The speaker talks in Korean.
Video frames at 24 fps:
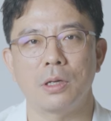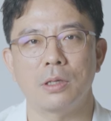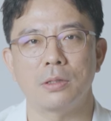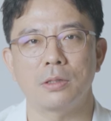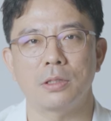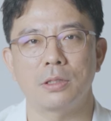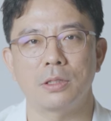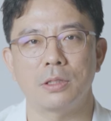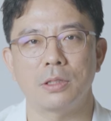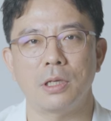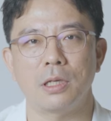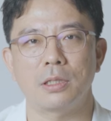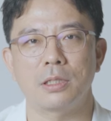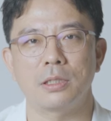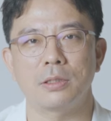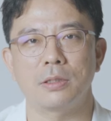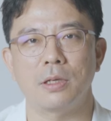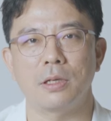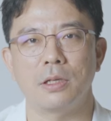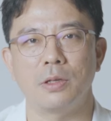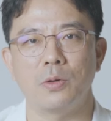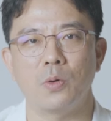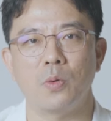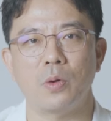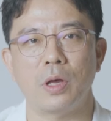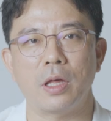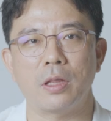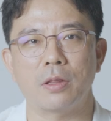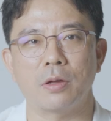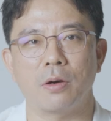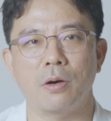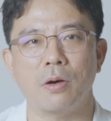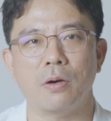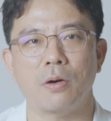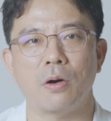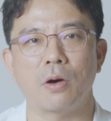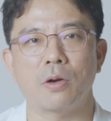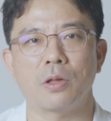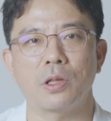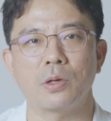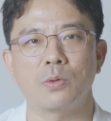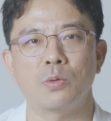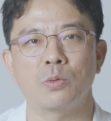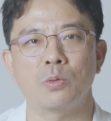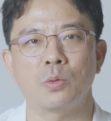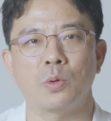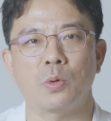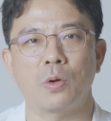지지대 등을 이용해서 걷기
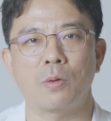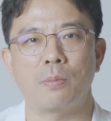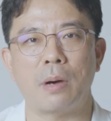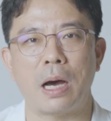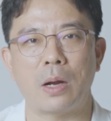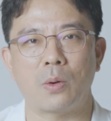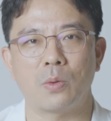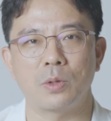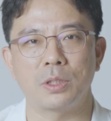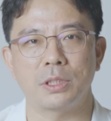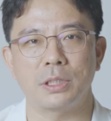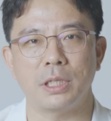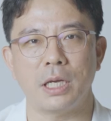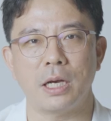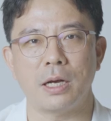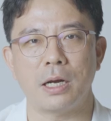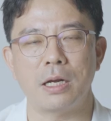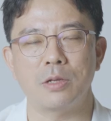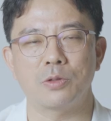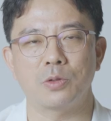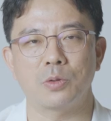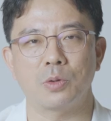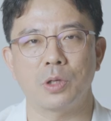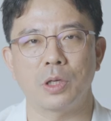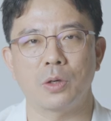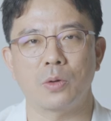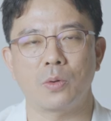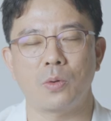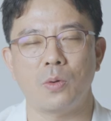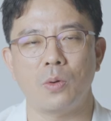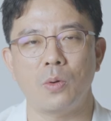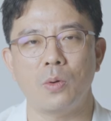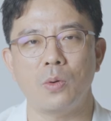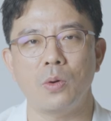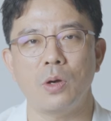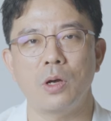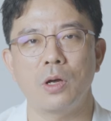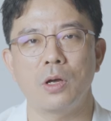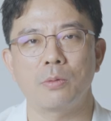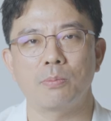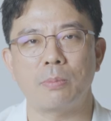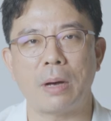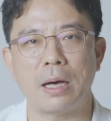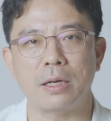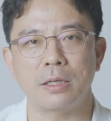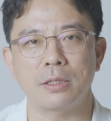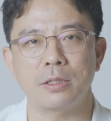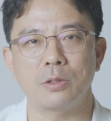운동을 바로 시행할 수 있고
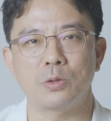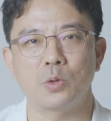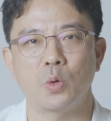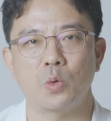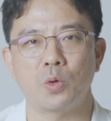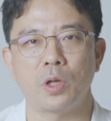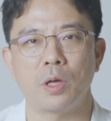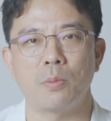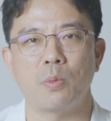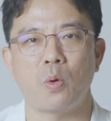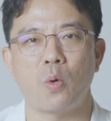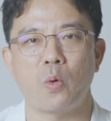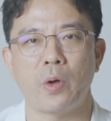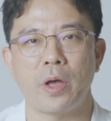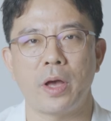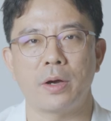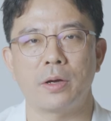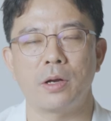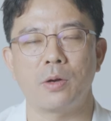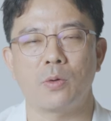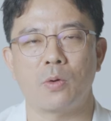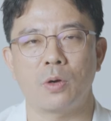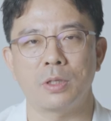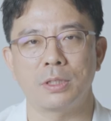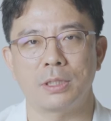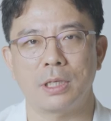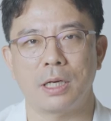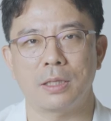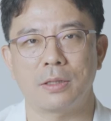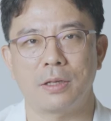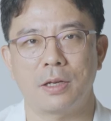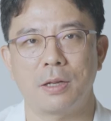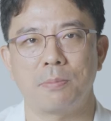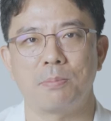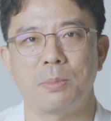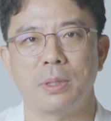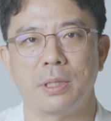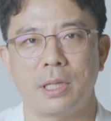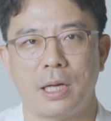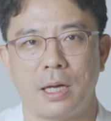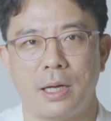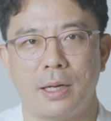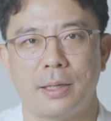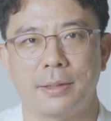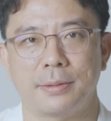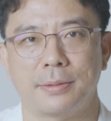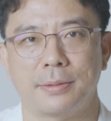빠른 조기 보행을 권장드립니다.